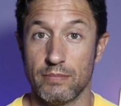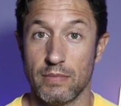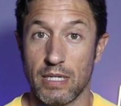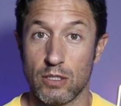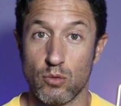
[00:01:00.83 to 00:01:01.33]

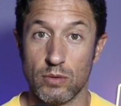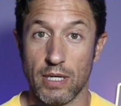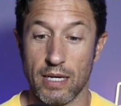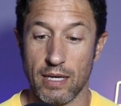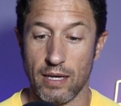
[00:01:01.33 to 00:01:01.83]

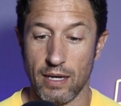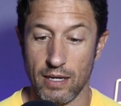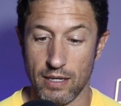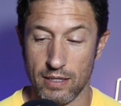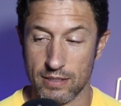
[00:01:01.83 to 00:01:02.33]
resulta que
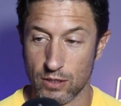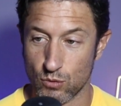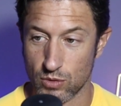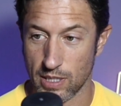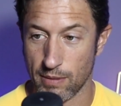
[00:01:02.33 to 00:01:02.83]
él se
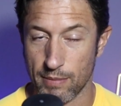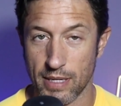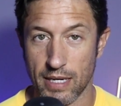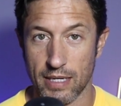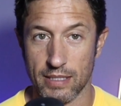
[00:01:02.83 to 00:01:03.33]
escuchaba
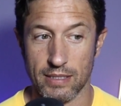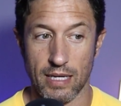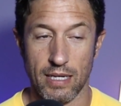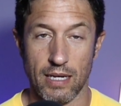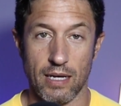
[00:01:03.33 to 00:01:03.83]
bien y
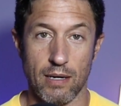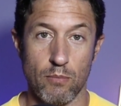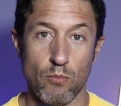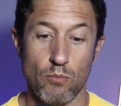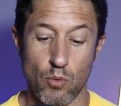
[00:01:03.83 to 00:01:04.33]
tal,
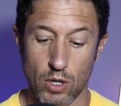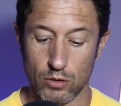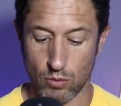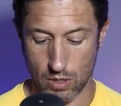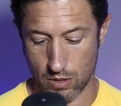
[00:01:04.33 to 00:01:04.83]
han
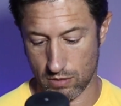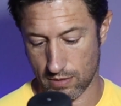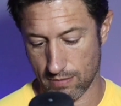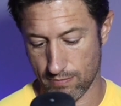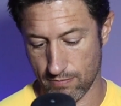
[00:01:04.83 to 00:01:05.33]
vuelto
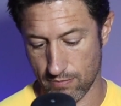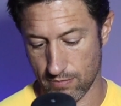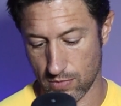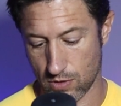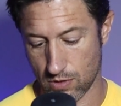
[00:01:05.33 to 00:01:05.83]
a,
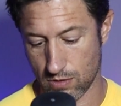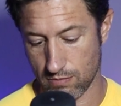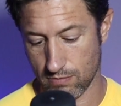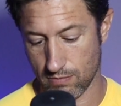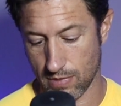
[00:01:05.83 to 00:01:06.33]

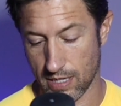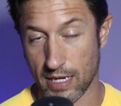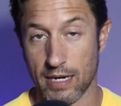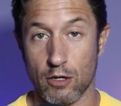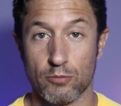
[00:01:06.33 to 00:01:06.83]

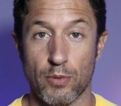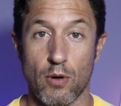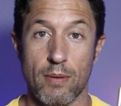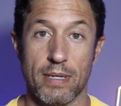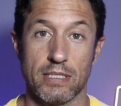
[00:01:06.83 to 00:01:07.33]
venir los
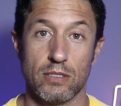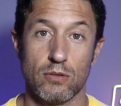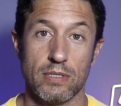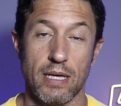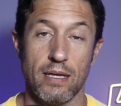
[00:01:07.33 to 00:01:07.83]
problemas esos
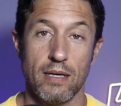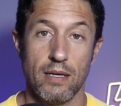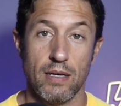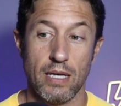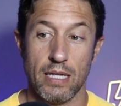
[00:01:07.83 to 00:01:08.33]
de,
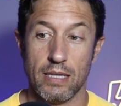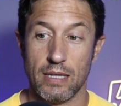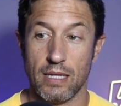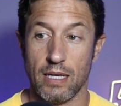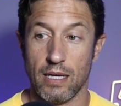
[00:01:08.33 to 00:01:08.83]

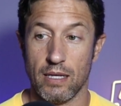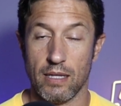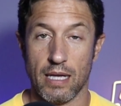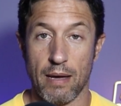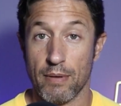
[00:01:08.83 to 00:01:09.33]
de,
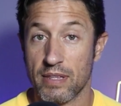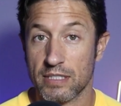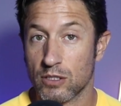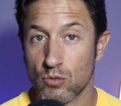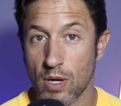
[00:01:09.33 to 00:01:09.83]
que a veces
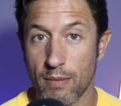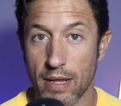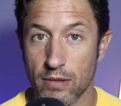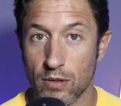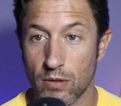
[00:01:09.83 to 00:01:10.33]
estoy
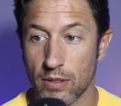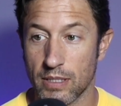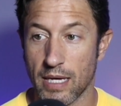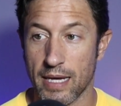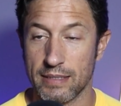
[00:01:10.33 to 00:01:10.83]
hablando
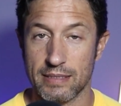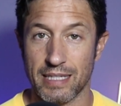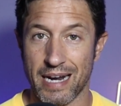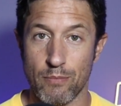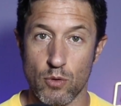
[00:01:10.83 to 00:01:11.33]
y hay
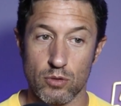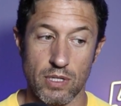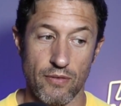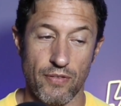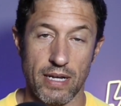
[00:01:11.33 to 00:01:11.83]
tramos
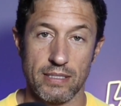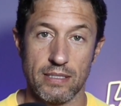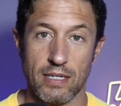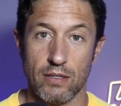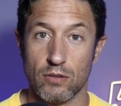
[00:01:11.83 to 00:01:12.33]
de frases
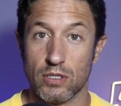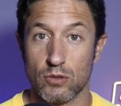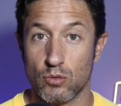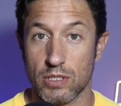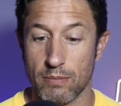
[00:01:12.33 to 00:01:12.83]
que no se
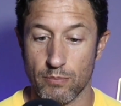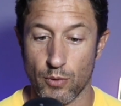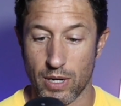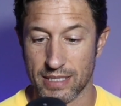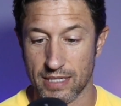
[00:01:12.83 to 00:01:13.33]
escuchan por
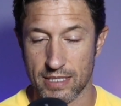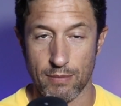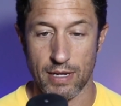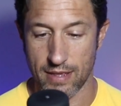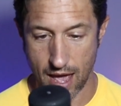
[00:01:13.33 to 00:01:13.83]
la
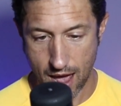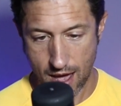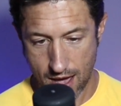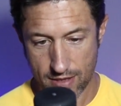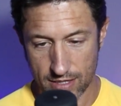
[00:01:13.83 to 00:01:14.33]

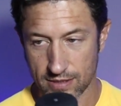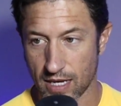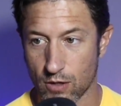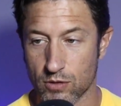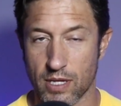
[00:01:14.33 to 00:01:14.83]
sensibilidad de esta
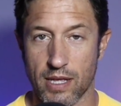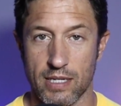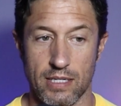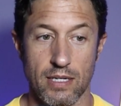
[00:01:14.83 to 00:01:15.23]
cosa de aquí.